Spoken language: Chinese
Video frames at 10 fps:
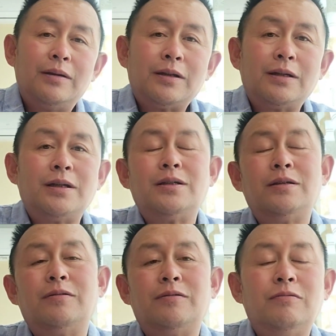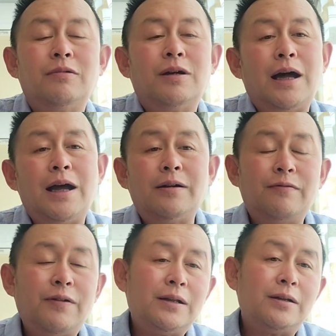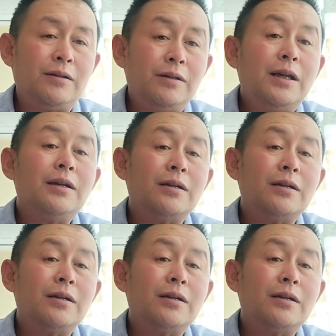大家知道，如果癌症发展到那